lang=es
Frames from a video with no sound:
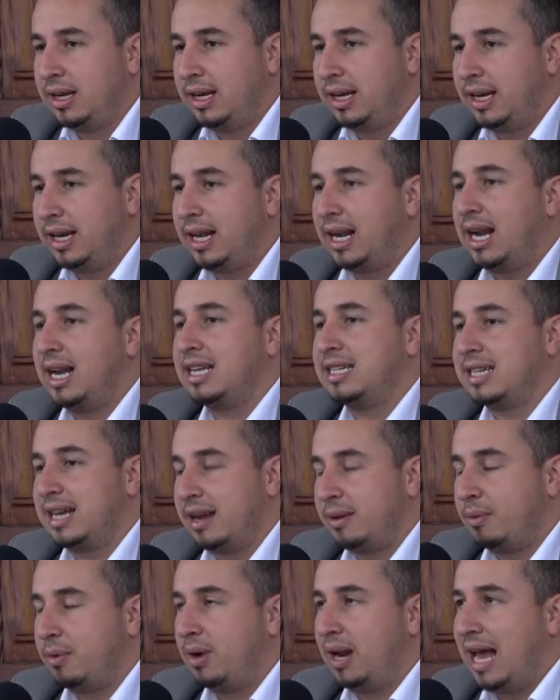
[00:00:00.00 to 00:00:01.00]
y
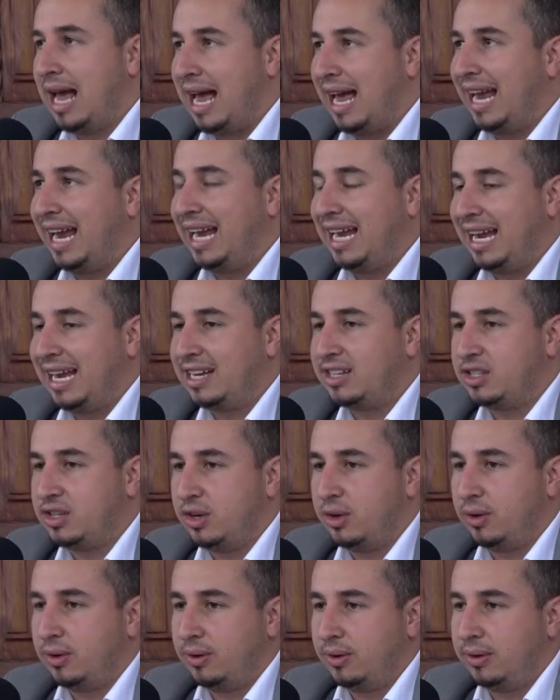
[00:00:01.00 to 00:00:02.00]
realizaremos la
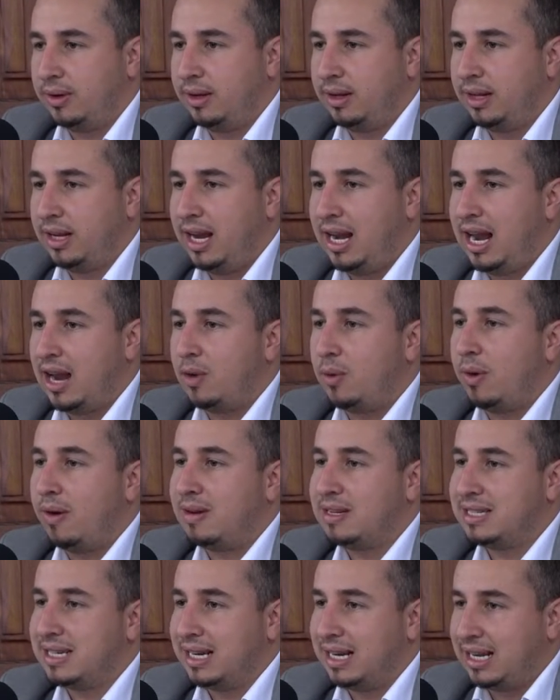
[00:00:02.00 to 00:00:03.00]
elección de la
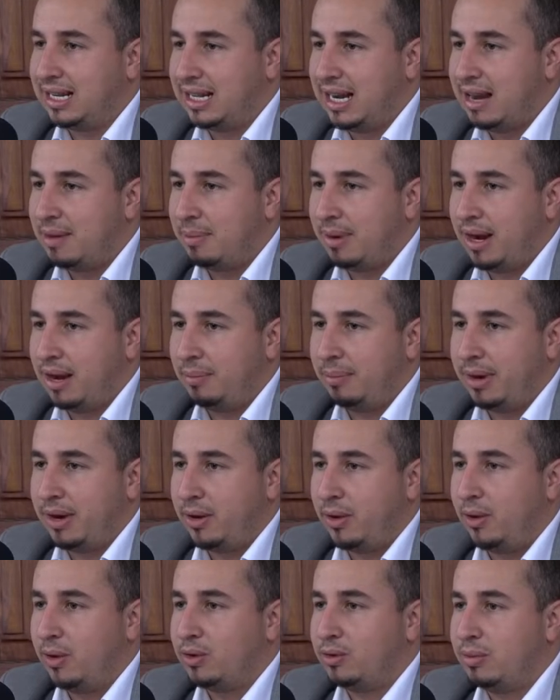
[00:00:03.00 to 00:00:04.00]
nueva secretaria para el
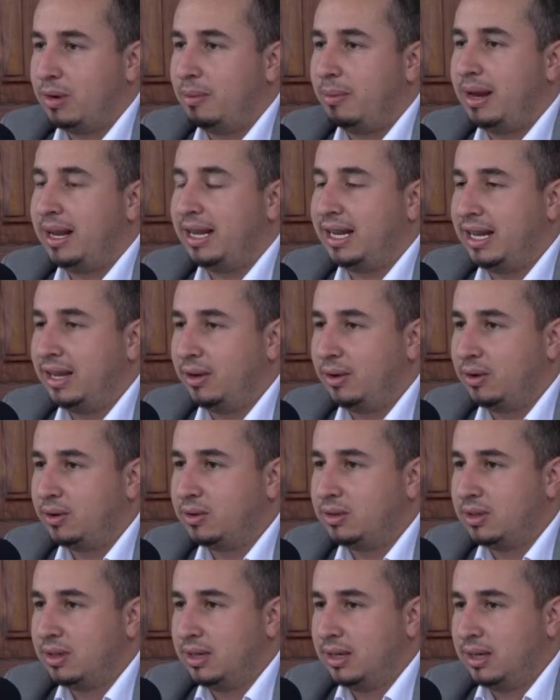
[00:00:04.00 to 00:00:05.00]
periodo 2022